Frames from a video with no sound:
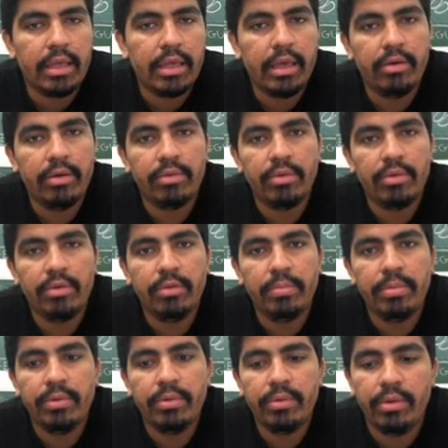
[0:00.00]
que é um
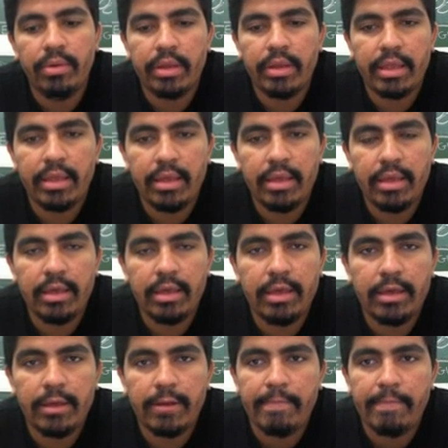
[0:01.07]
grupo
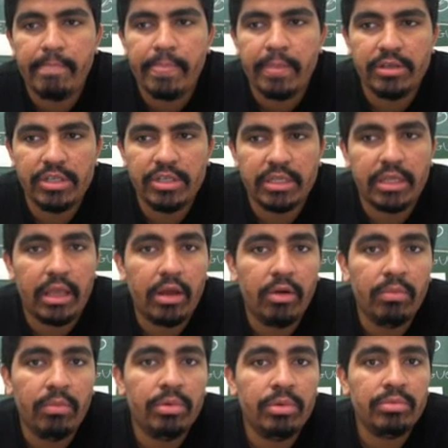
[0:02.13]
que já tem há
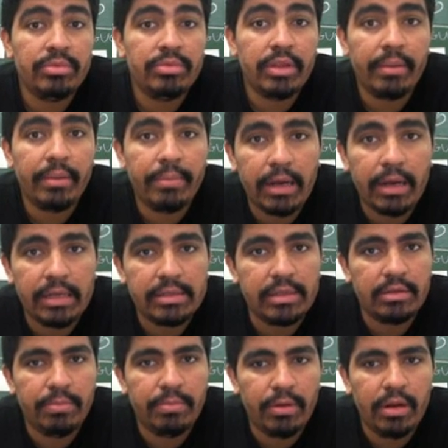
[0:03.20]
um bom tempo
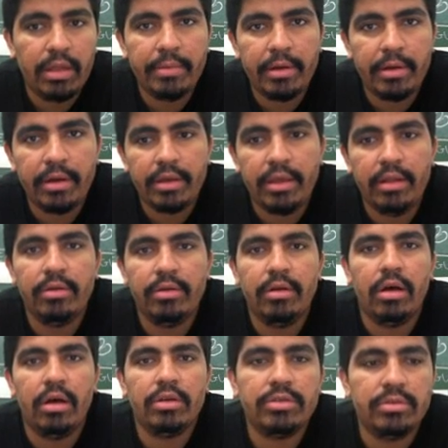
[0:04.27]
causado polêmica aqui no
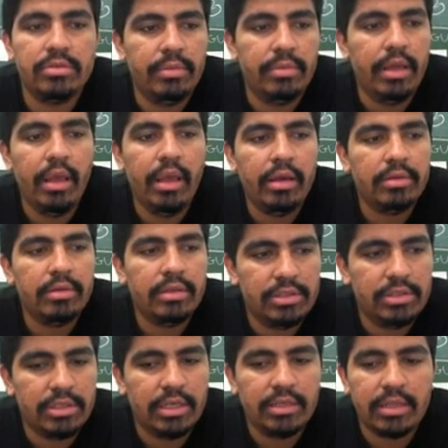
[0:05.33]
nosso meio,
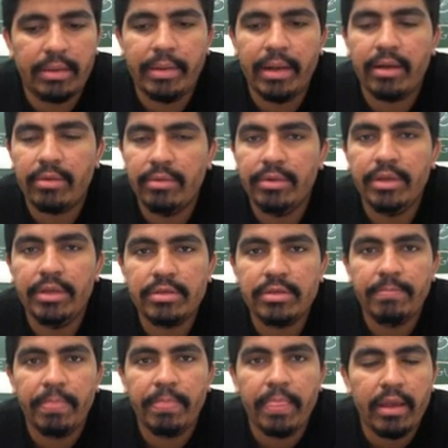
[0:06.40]
de quem trabalha com
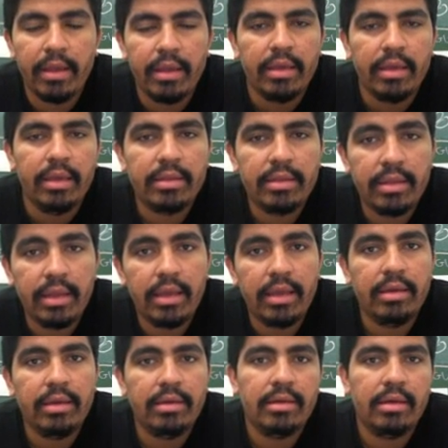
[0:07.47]
isso, e
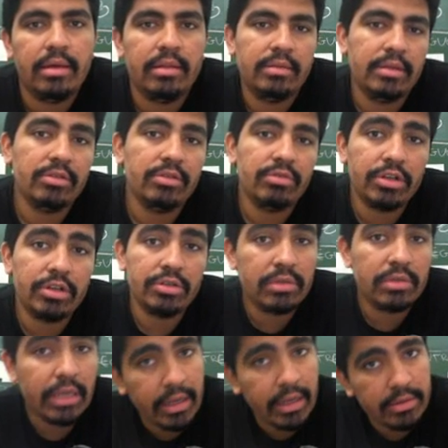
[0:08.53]
tem tanto
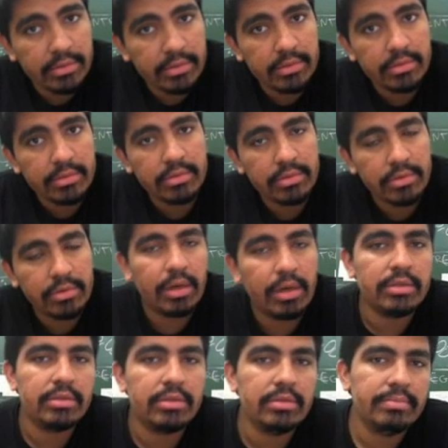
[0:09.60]
ajudado
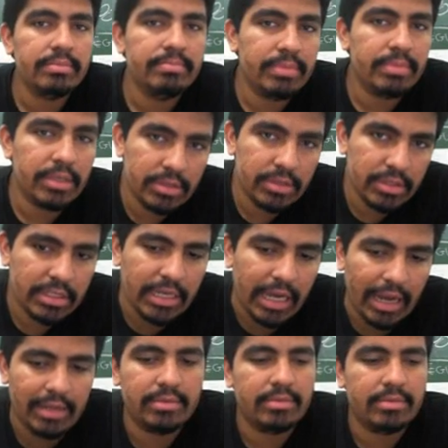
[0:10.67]
quanto
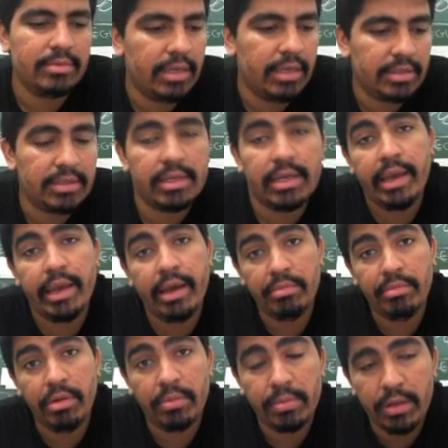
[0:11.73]
prejudicado. Essa é a
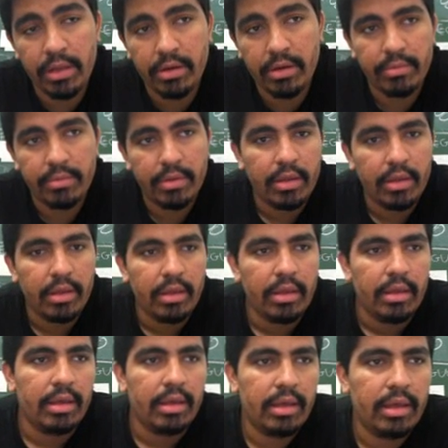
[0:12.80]
minha opinião.
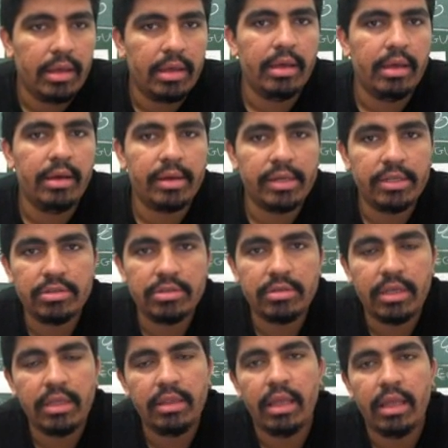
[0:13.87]
É, eu acredito
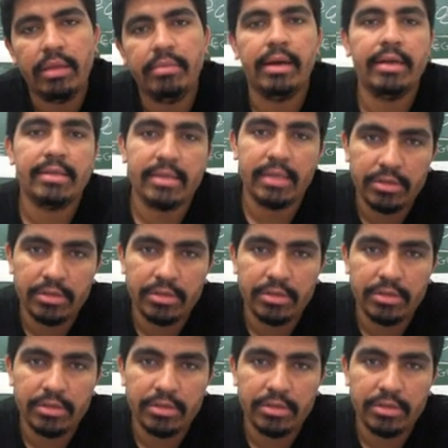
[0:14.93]
que tem mais